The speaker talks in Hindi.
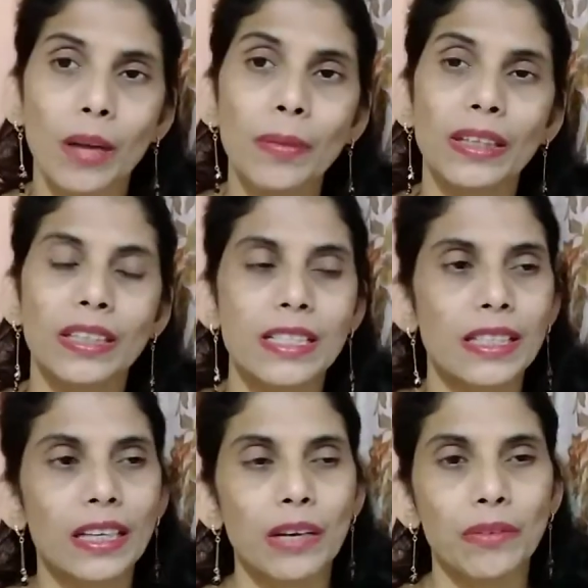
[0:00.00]
अब
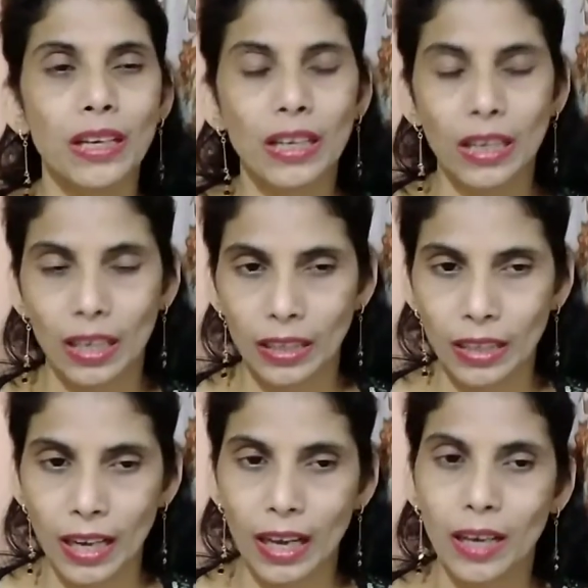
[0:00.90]
इसके अलावा
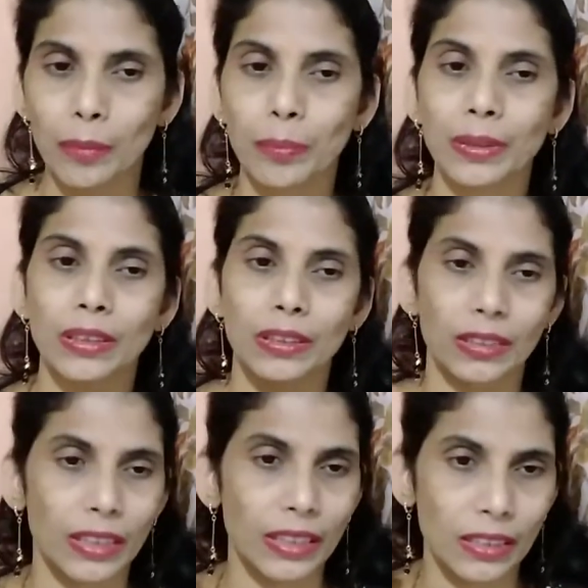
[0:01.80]
अगर
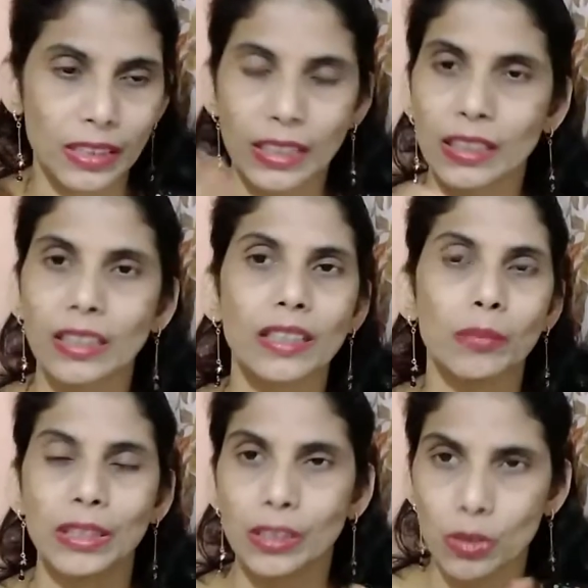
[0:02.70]
आपने चेक किया कि
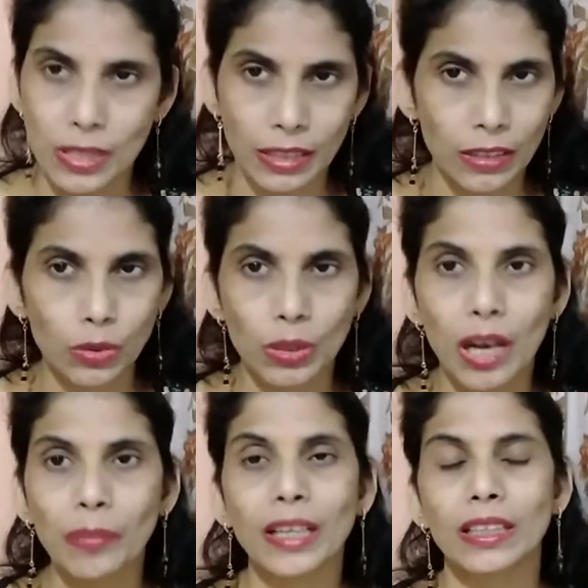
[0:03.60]
बच्चे को सर्दी
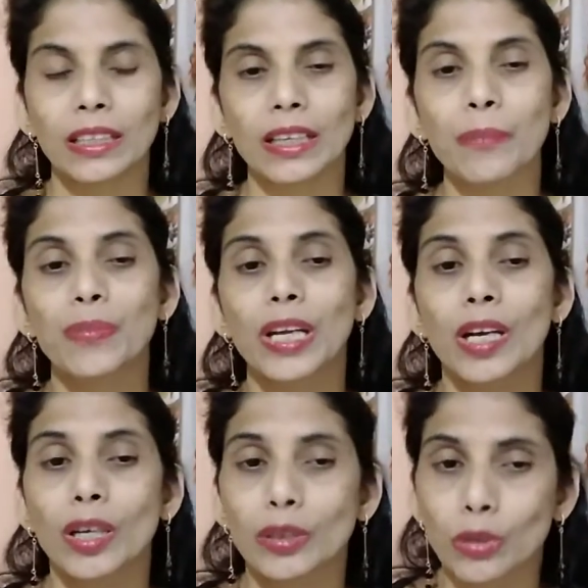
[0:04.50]
जुकाम नहीं है
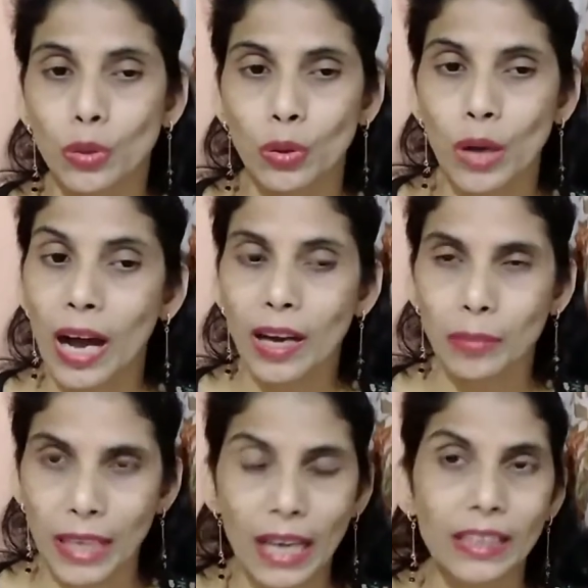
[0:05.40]
तो
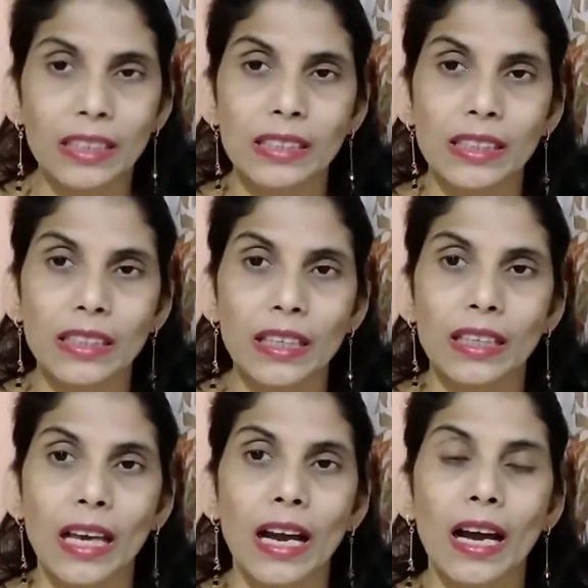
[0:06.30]
आप ध्यान दीजिए कि
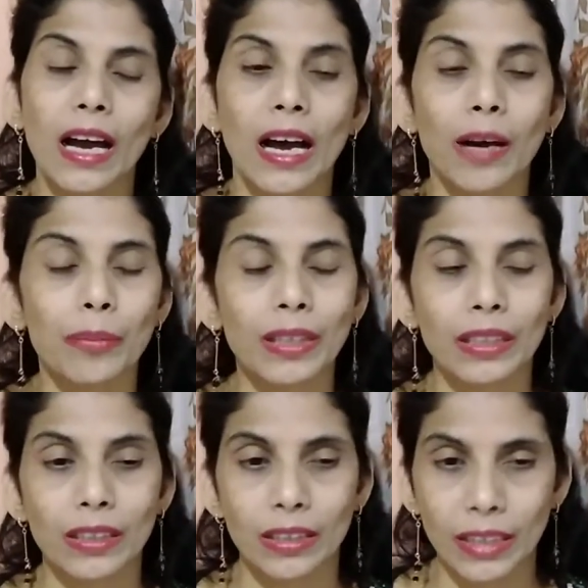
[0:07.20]
क्या
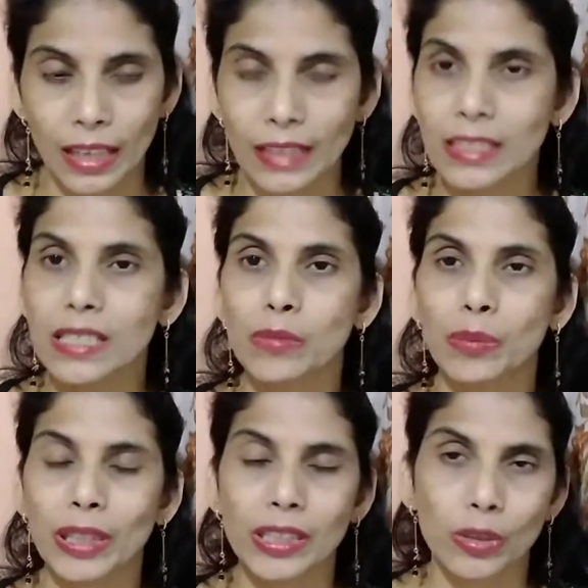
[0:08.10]
आपने नहलाते समय
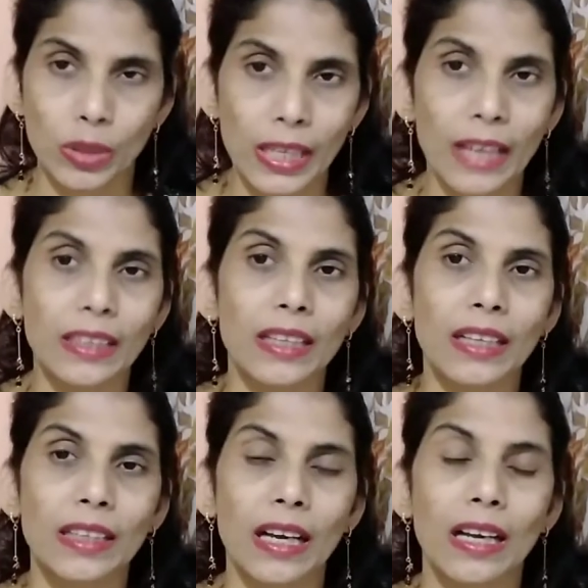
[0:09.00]
बच्चे को ध्यान
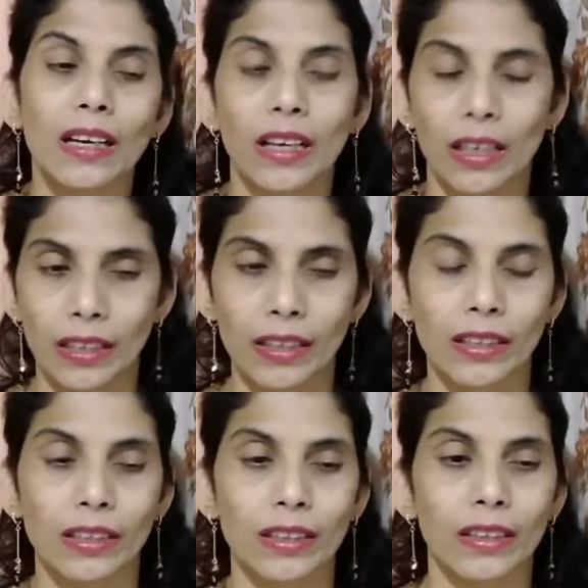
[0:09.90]
दिया था
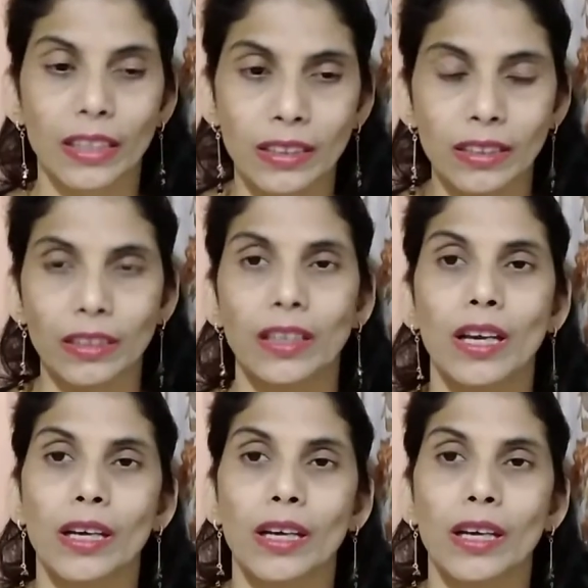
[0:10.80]
अगर नहीं